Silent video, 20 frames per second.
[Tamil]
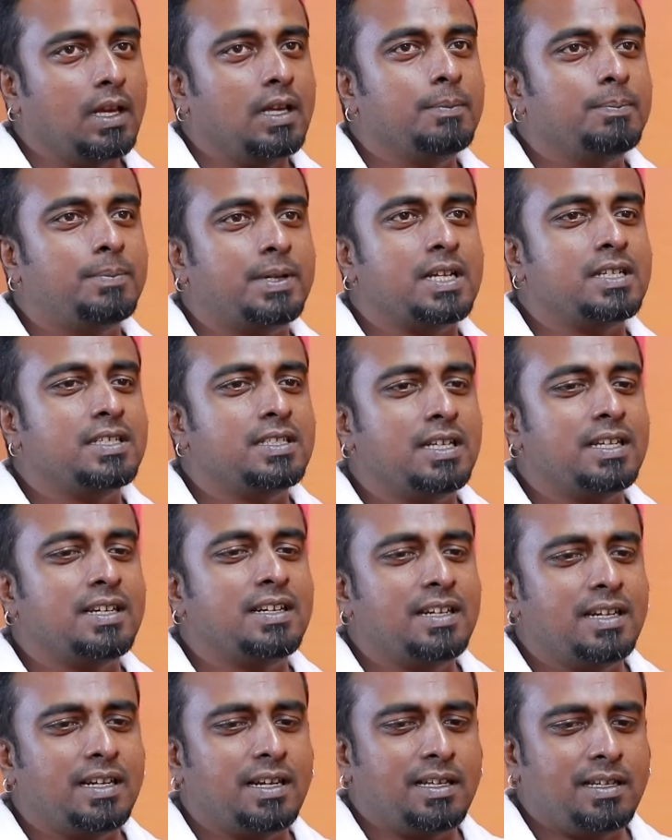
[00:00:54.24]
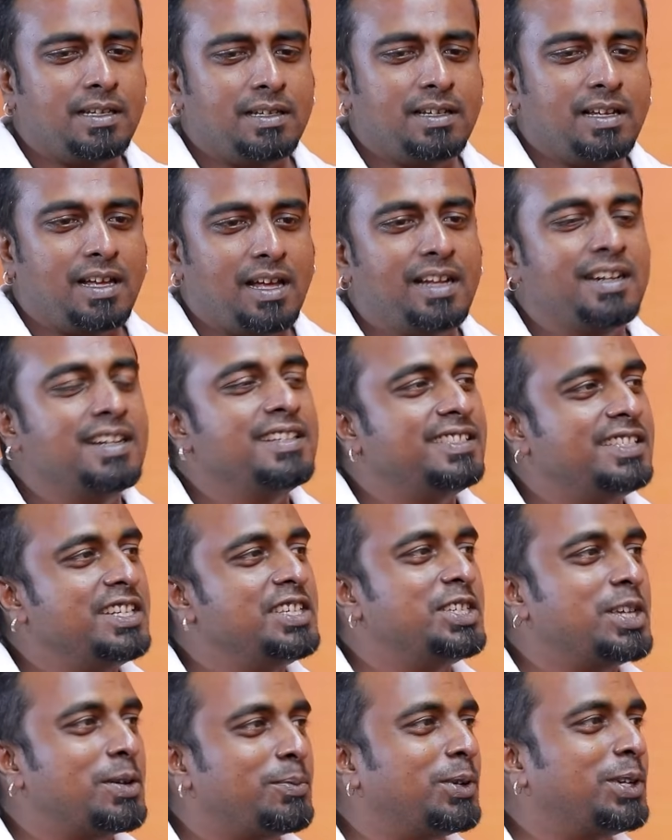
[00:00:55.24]
தலைக்கு ப்ரெஷர் பண்ணல
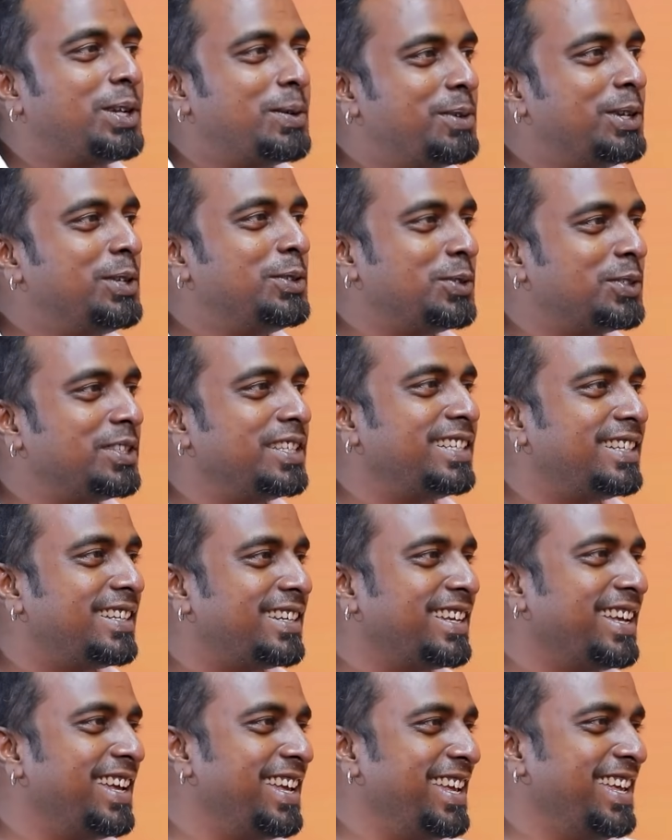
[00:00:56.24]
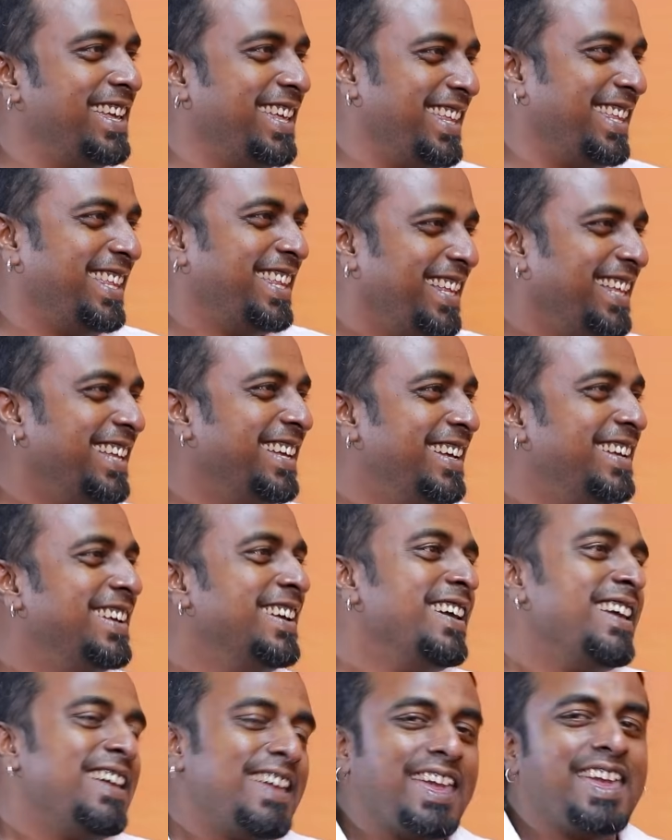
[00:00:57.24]
அனஸ்டிஷியா போட்ட மாதிரி சுற்றிட்டு இருக்கு
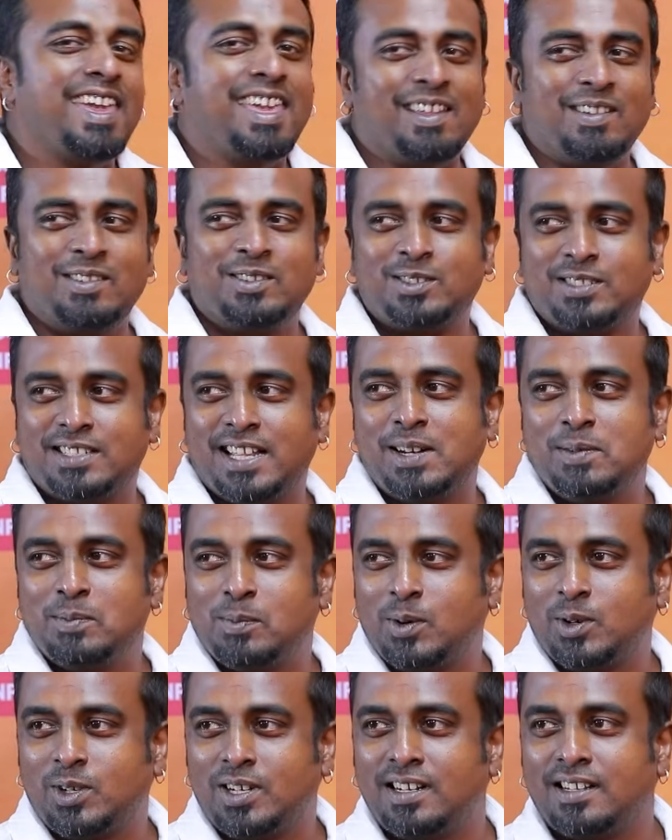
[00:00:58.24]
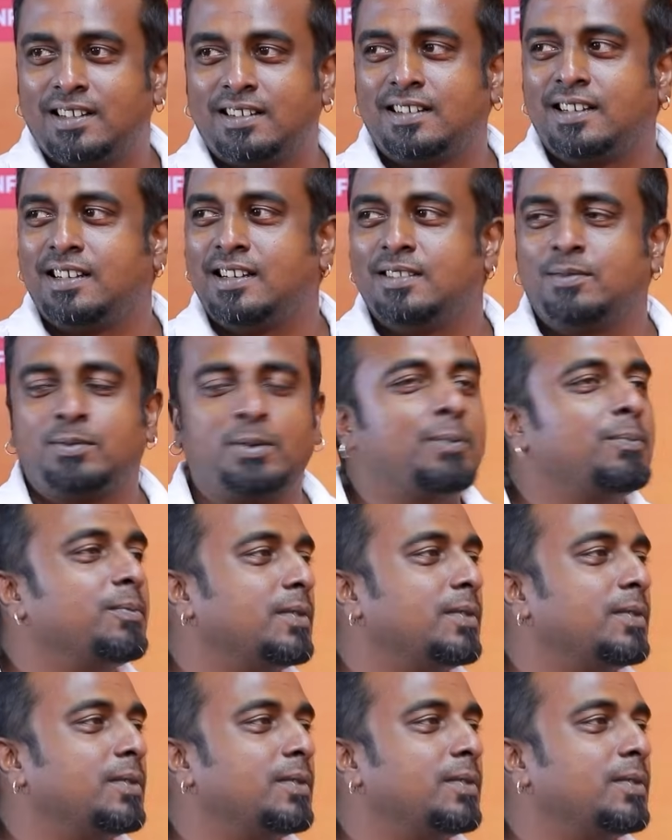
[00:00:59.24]
ஒரு சென் மோடில் ரிலீஸ்